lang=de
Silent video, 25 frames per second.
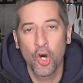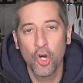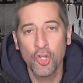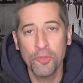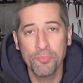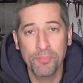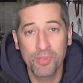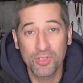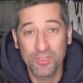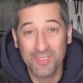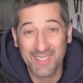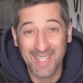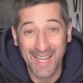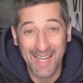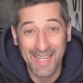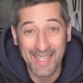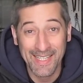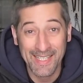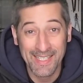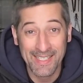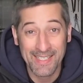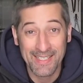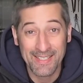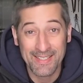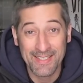Und Punkt
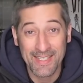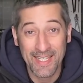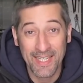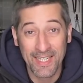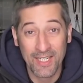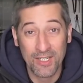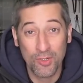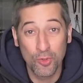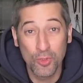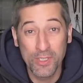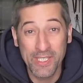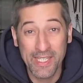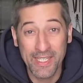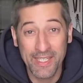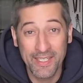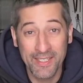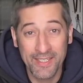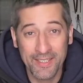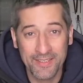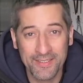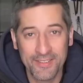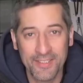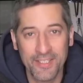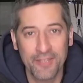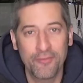3 ist der
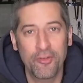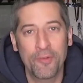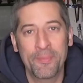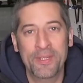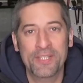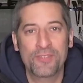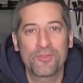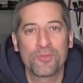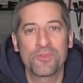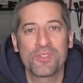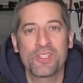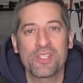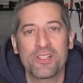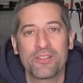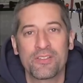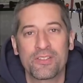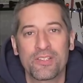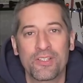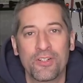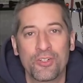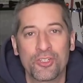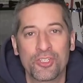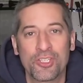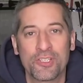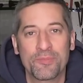ungehinderte
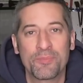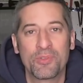Informationsaustausch.